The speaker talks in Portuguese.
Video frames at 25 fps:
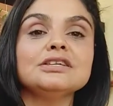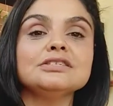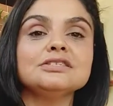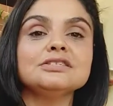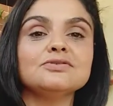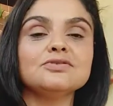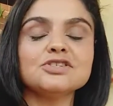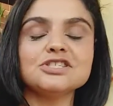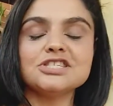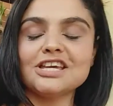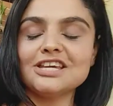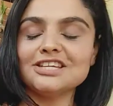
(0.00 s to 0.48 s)

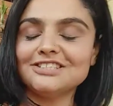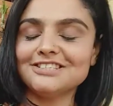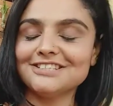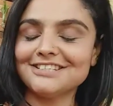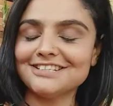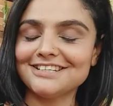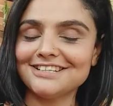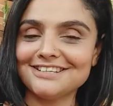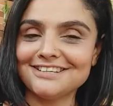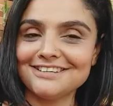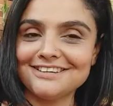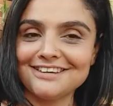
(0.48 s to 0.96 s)
se você
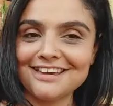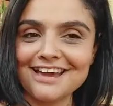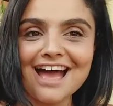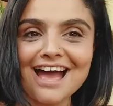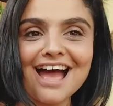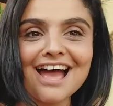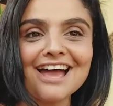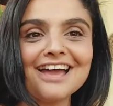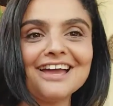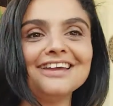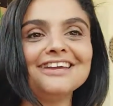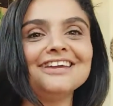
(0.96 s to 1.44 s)

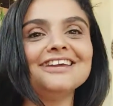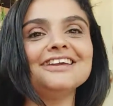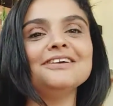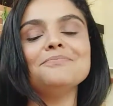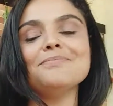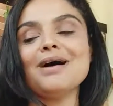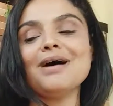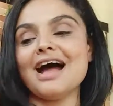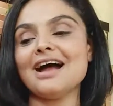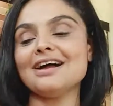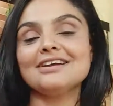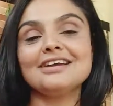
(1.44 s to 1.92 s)
indicar e
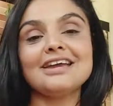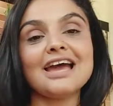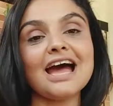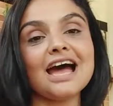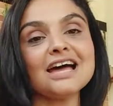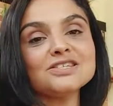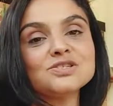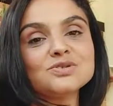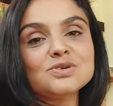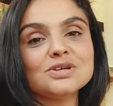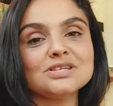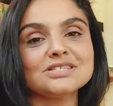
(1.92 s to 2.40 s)

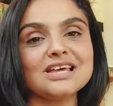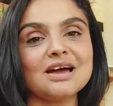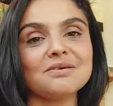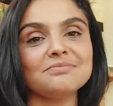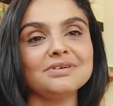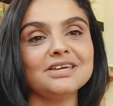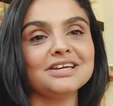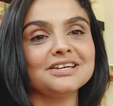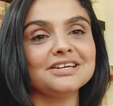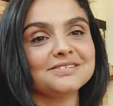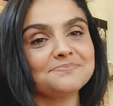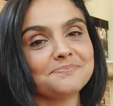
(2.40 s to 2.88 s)
marcar suas
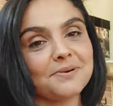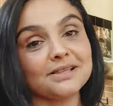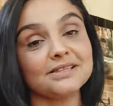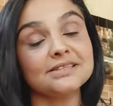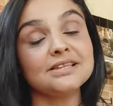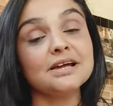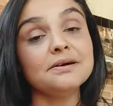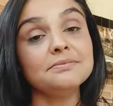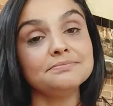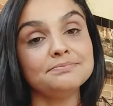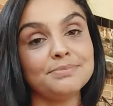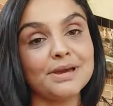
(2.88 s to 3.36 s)
amigas para
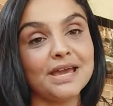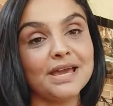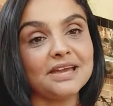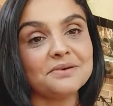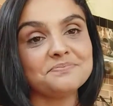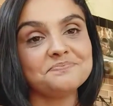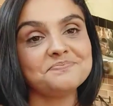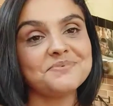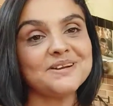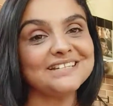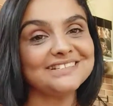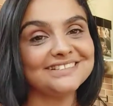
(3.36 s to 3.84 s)

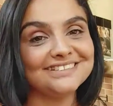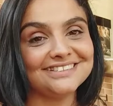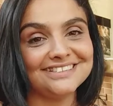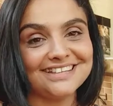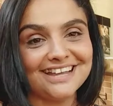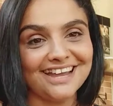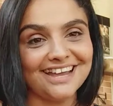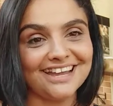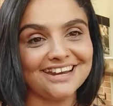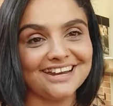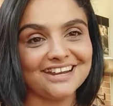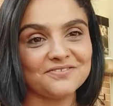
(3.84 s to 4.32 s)
também
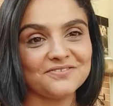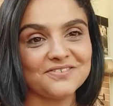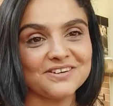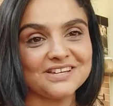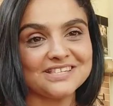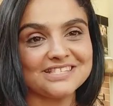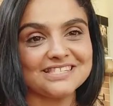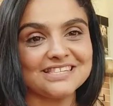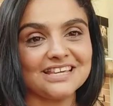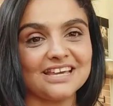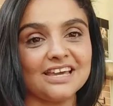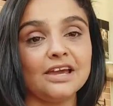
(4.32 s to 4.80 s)
aprenderem a
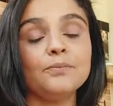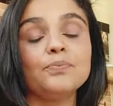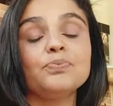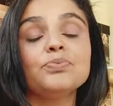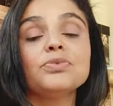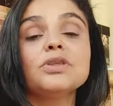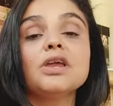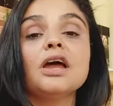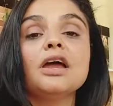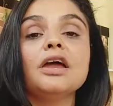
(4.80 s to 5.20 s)
fazer,